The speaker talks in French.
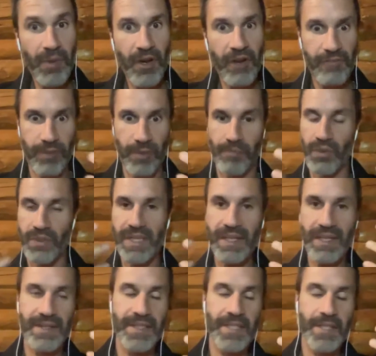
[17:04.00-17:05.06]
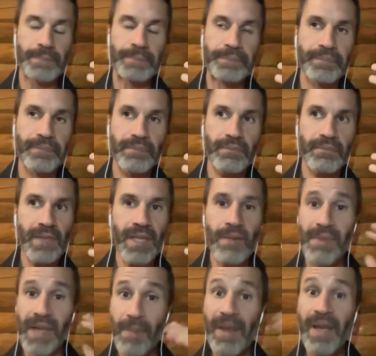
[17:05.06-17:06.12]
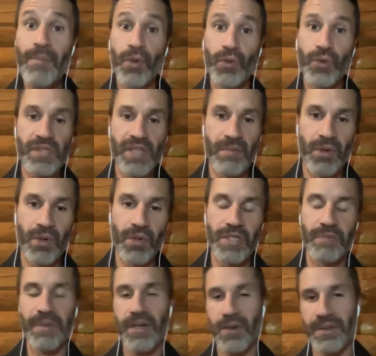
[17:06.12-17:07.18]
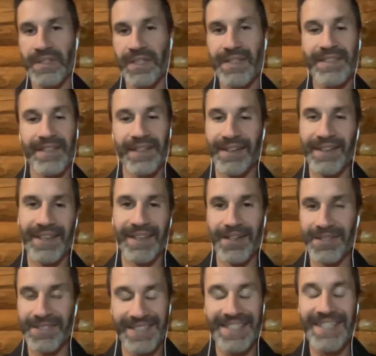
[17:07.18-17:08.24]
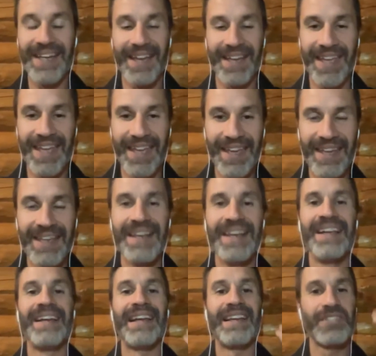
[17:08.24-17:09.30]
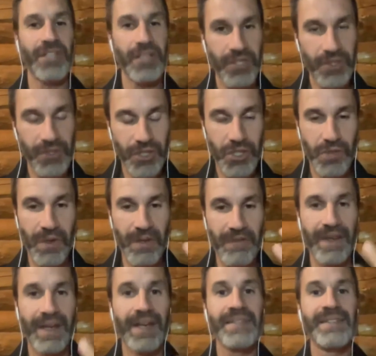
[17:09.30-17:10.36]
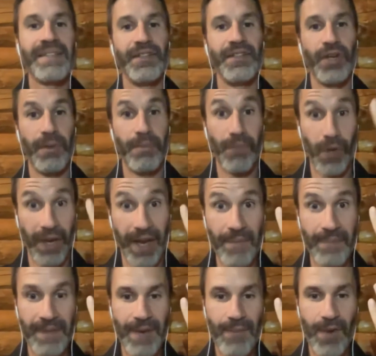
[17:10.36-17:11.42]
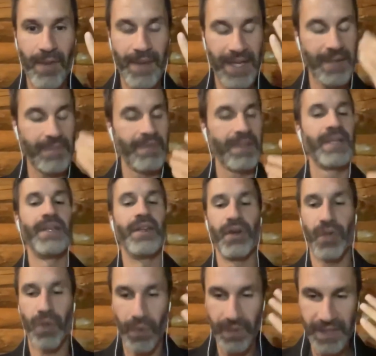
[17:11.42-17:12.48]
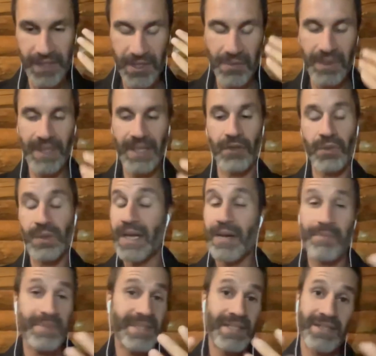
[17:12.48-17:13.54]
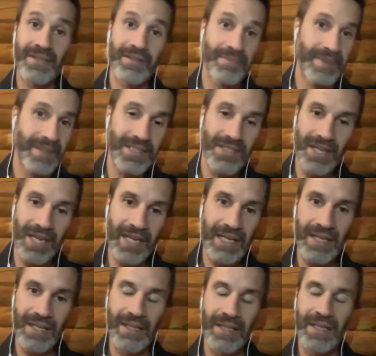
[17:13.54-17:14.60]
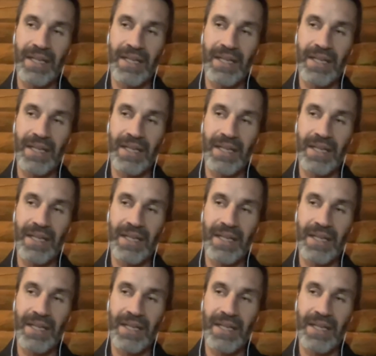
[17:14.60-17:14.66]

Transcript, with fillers: prof pour poser des questions. Mais après mon deuxième cours, j'ai pris conscience que, OK, non, ça ne sert à rien. La seule chose que je dois faire, c'est de me ramener à moi-même, de continuer et tout. C'est ça, c'est ça la clé.